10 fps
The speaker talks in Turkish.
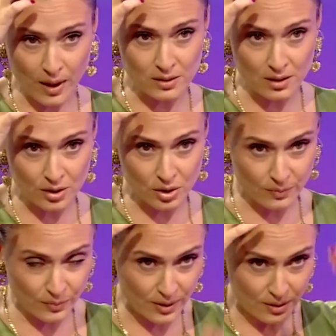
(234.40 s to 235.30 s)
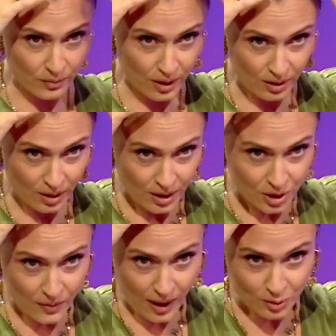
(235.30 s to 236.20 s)
bak saç diplerimi.
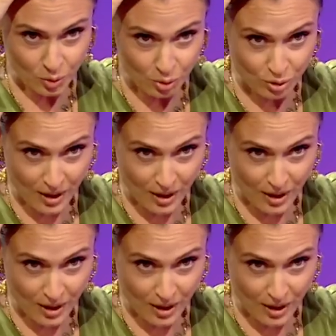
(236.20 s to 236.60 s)
Şimdi evet. at kuyruğu